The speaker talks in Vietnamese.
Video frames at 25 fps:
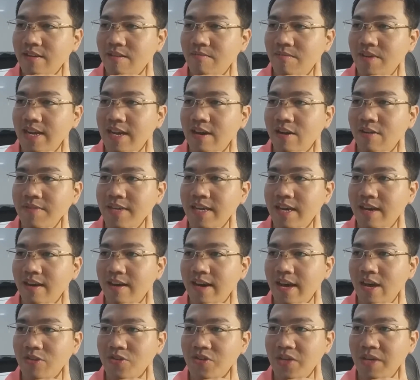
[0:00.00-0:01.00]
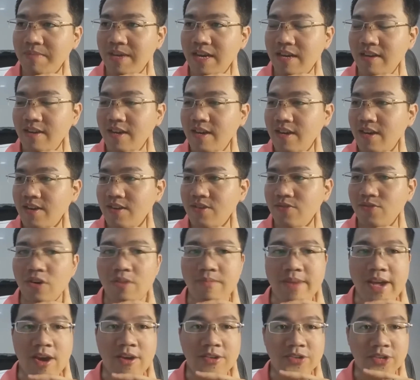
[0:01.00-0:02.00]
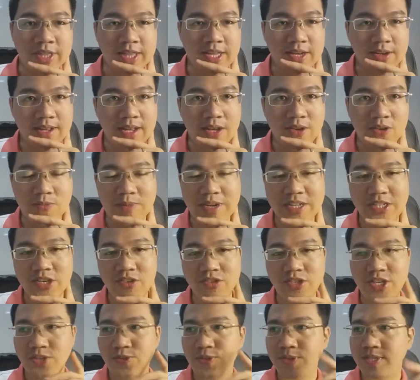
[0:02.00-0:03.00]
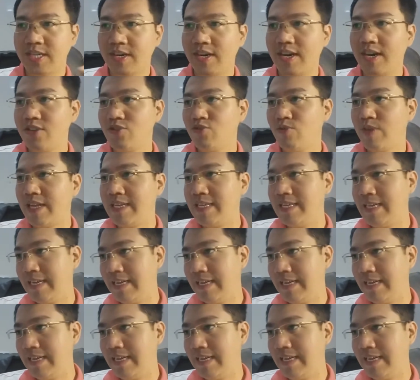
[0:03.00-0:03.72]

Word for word: các bạn nào không nhỉ hay ở sấy mạng đúng không mấy ở sấy tờ không của bạn chưa chi chuyển rõ à chúng ta